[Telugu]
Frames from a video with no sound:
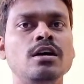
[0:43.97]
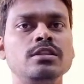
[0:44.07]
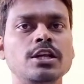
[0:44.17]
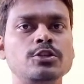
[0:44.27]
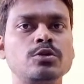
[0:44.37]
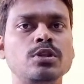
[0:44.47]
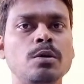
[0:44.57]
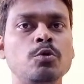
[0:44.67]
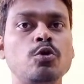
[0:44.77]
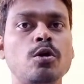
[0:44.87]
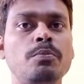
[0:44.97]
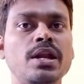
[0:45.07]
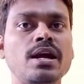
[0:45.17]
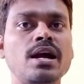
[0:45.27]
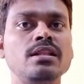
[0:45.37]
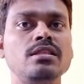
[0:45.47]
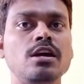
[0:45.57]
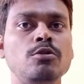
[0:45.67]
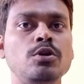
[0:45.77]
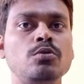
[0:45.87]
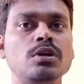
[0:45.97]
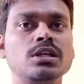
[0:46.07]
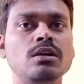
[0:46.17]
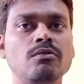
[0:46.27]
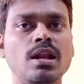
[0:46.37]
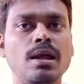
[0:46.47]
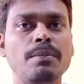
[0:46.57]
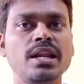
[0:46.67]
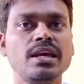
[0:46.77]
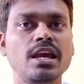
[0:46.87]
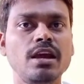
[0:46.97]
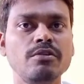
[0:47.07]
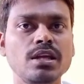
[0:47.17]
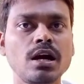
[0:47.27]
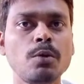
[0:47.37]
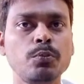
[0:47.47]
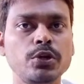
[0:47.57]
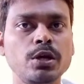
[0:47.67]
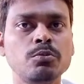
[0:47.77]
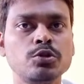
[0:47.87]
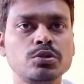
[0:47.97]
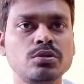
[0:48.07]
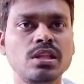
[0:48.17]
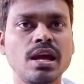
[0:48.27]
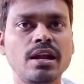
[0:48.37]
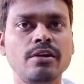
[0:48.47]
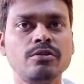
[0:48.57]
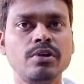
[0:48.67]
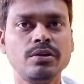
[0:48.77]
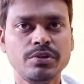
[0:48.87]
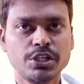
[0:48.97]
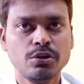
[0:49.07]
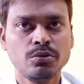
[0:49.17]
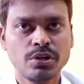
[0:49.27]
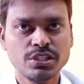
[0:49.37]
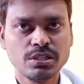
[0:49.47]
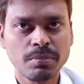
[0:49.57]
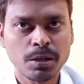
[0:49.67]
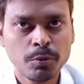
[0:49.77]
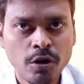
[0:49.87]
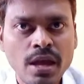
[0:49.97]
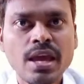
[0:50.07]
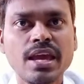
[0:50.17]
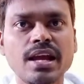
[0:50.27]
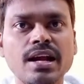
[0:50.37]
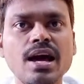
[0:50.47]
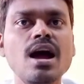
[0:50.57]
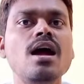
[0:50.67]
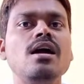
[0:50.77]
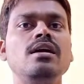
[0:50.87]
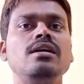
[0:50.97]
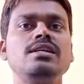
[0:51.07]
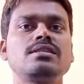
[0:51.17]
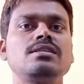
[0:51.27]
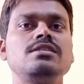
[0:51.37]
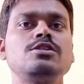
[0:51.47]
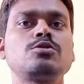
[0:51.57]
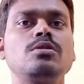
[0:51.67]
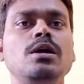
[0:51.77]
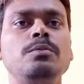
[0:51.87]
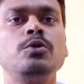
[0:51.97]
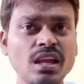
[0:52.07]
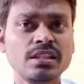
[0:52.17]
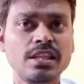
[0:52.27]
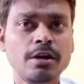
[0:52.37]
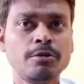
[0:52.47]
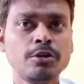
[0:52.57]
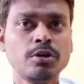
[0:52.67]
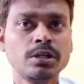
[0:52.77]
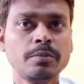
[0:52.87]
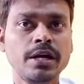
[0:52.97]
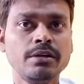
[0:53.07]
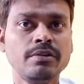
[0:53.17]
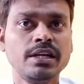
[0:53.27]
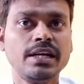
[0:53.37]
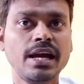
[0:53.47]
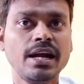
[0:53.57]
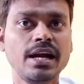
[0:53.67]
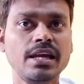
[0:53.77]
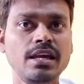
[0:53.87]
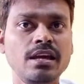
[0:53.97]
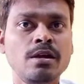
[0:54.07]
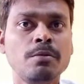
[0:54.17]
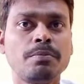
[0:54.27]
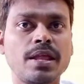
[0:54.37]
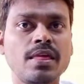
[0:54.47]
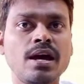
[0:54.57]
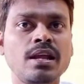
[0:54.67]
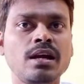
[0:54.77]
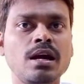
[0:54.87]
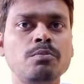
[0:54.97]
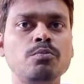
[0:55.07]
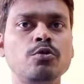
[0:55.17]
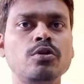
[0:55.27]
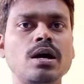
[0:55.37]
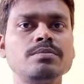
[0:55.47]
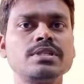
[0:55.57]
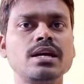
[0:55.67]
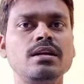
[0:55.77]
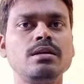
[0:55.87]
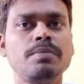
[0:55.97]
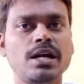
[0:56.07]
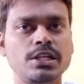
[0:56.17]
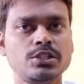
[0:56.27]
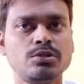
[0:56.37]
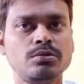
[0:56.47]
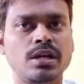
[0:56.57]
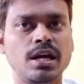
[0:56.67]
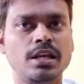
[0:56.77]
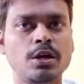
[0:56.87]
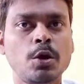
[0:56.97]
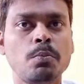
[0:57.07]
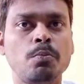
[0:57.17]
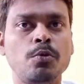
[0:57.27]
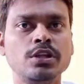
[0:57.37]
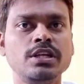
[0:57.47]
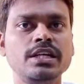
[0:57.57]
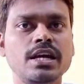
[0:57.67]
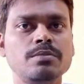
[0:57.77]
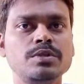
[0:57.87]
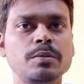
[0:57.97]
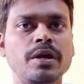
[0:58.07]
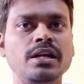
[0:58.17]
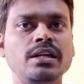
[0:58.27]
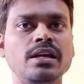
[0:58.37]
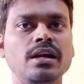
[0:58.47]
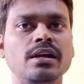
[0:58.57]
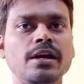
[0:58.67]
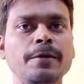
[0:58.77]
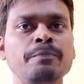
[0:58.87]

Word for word: తెలుసుకుందాము కొబ్బరికాయని దేవుడు కొట్టడం వల్ల మనకి ఏ విధంగా పుణ్యం వస్తుంది అనేటువంటి విషయం గురించి మనము ఇక్కడ డిస్కస్ చేసుకుందాము దేవుడు కొట్టబోయేటువంటి టెంకాయి ప్రధానంగా మూడు అంశాలని పాటిస్తూ ఉండాలి మొదటి అంశం ఏంటి అంటే